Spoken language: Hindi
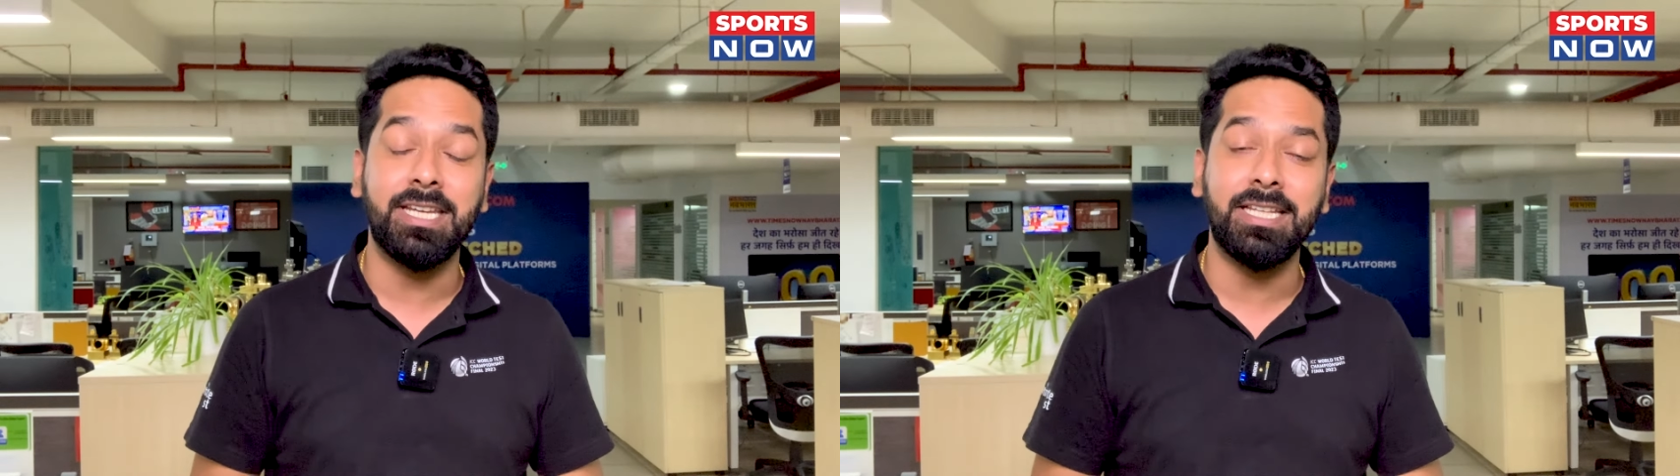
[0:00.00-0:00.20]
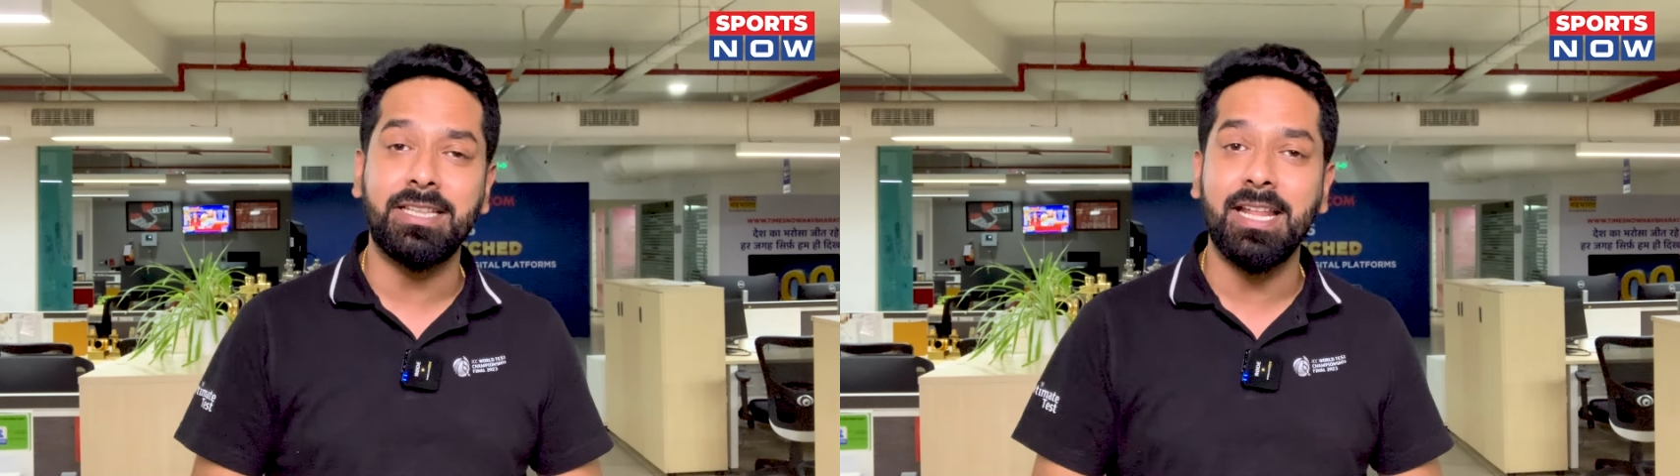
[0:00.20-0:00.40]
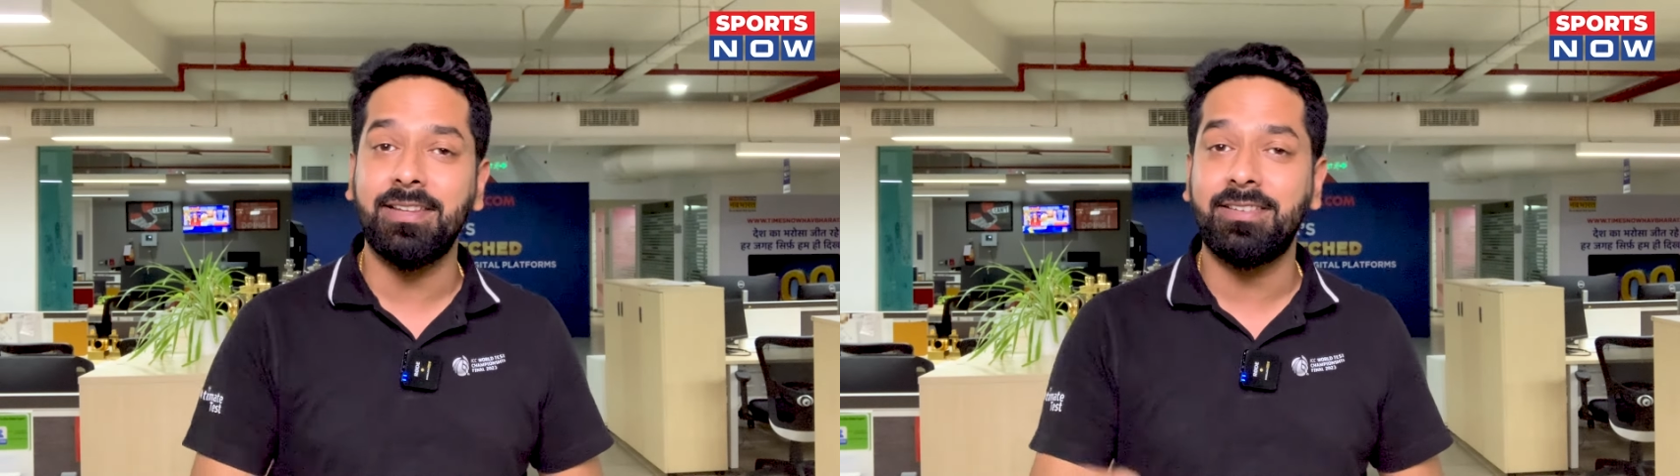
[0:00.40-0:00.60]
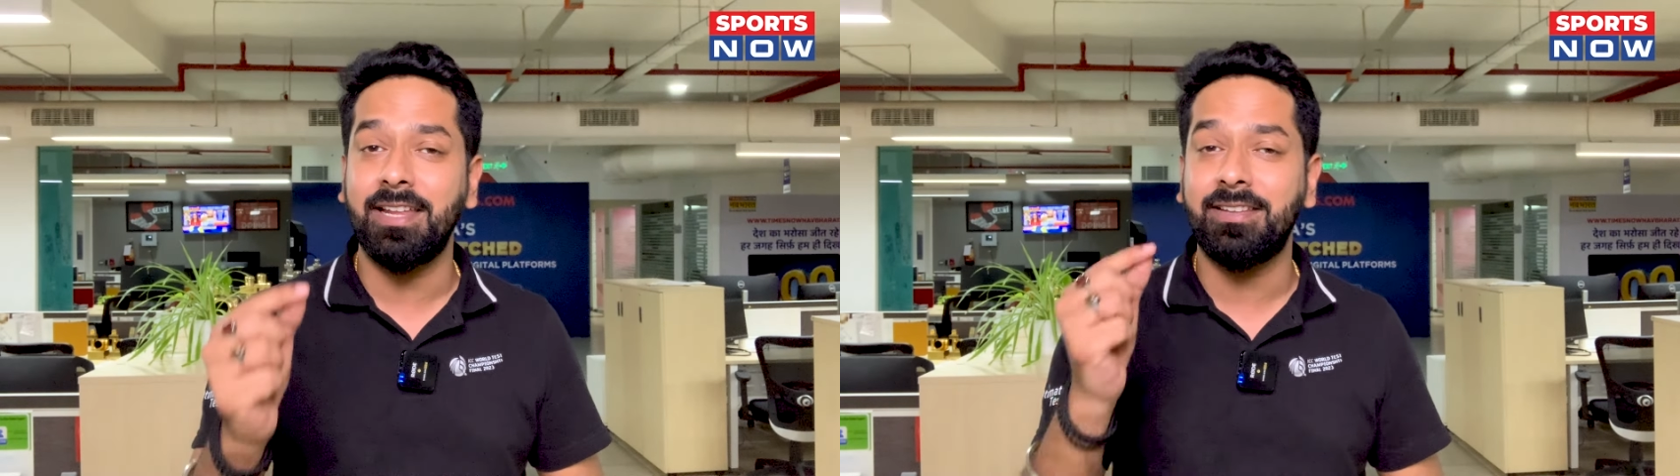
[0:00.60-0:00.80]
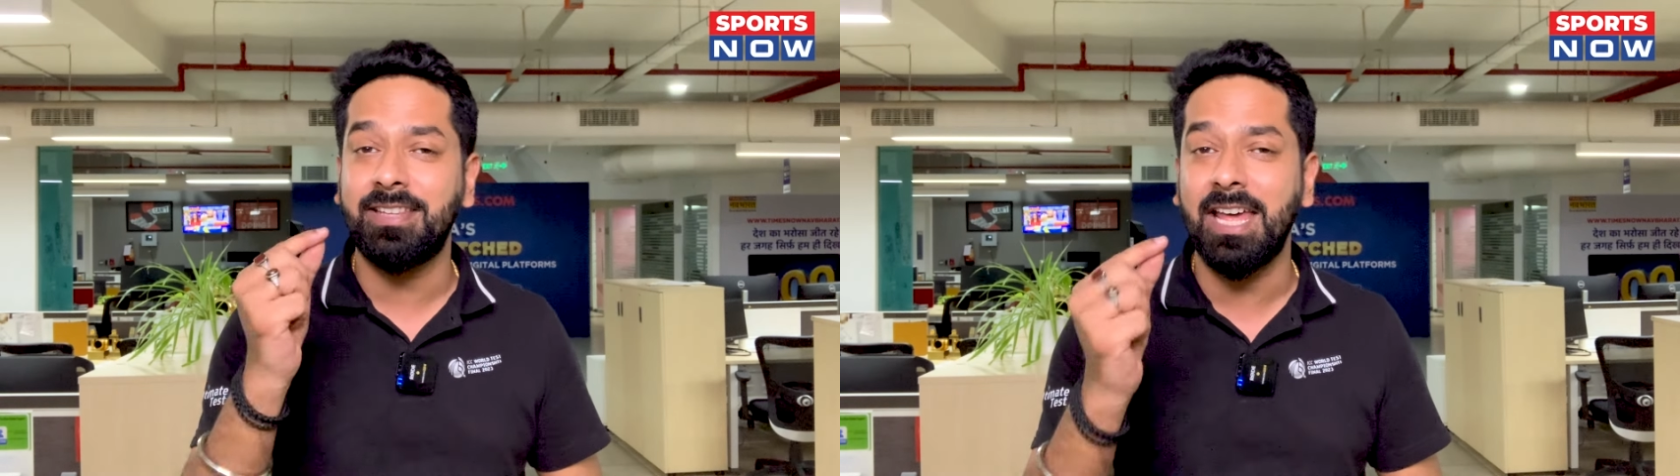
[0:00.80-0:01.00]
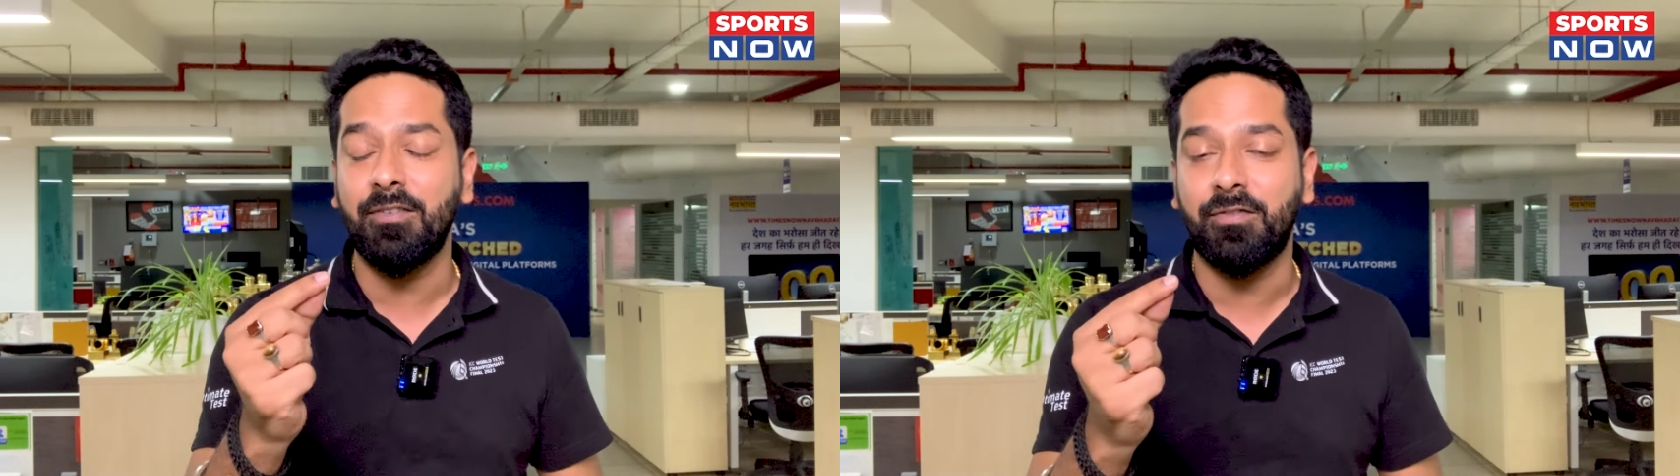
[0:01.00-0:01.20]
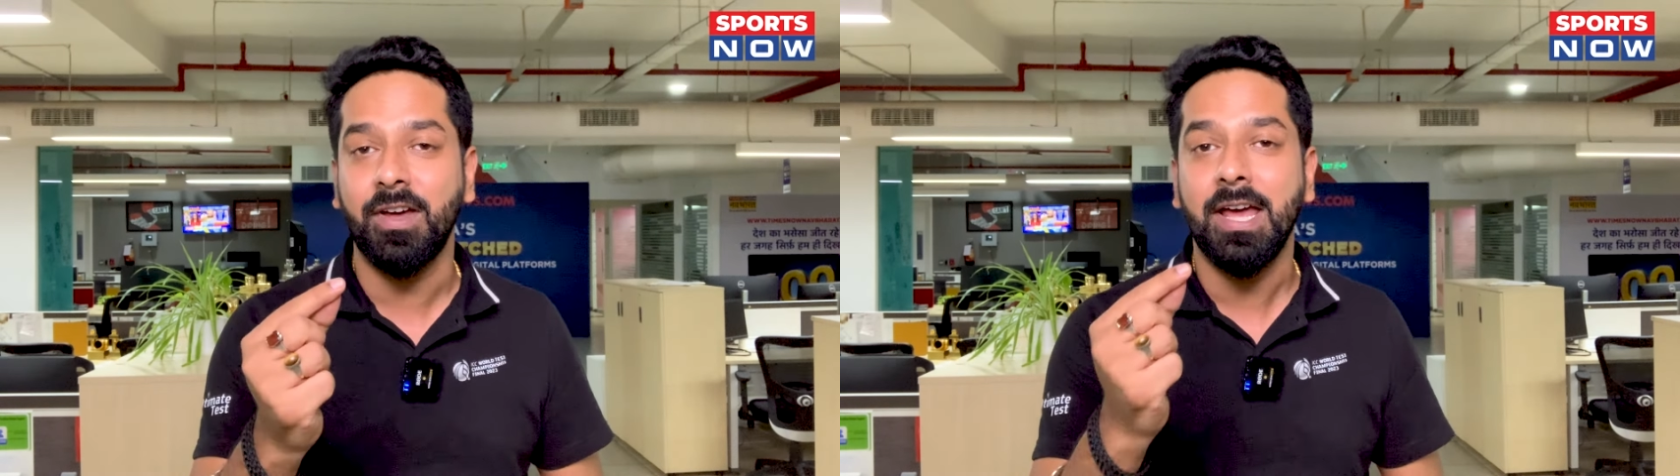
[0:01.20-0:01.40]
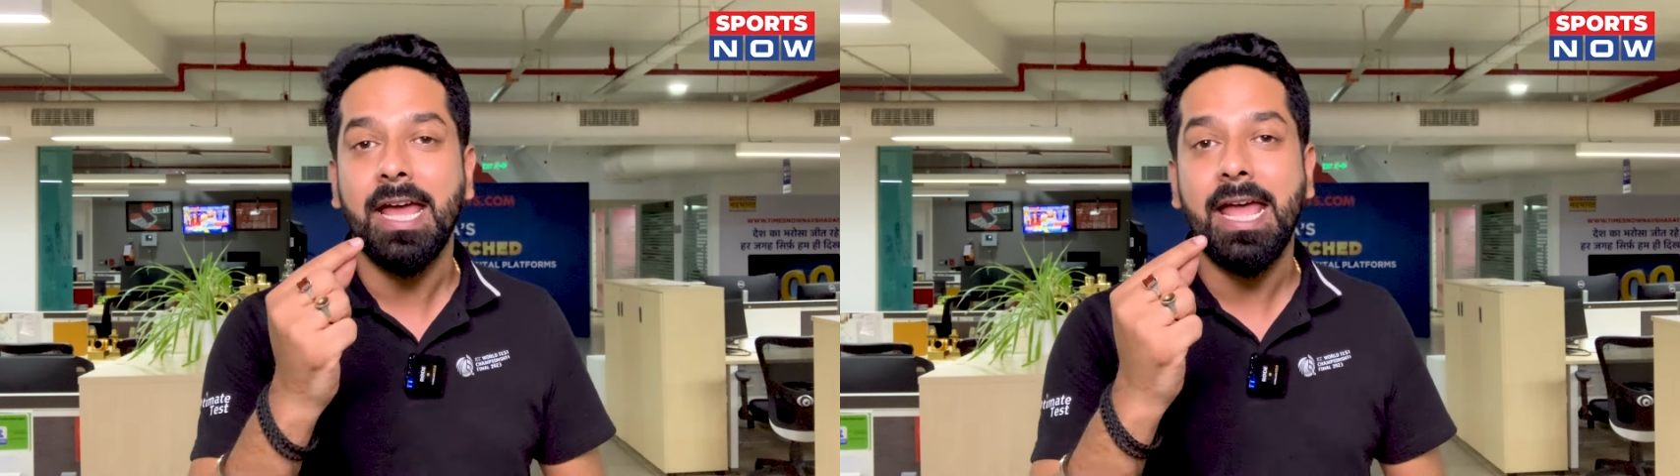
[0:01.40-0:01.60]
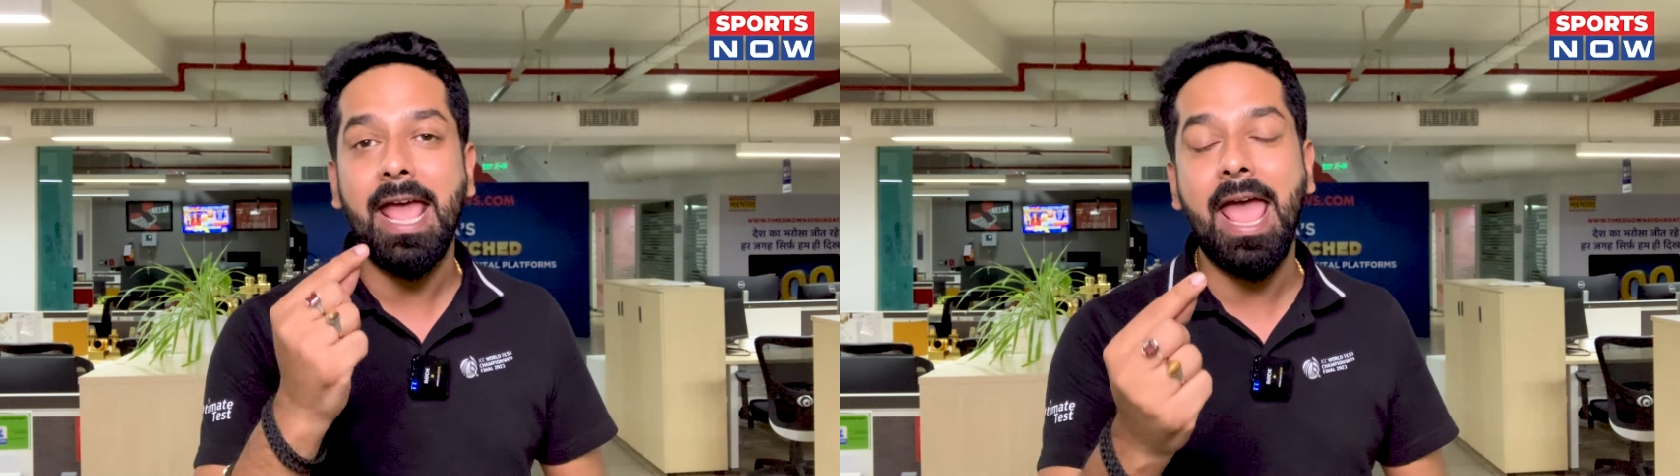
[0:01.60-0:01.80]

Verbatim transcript: जीतने से सिर्फ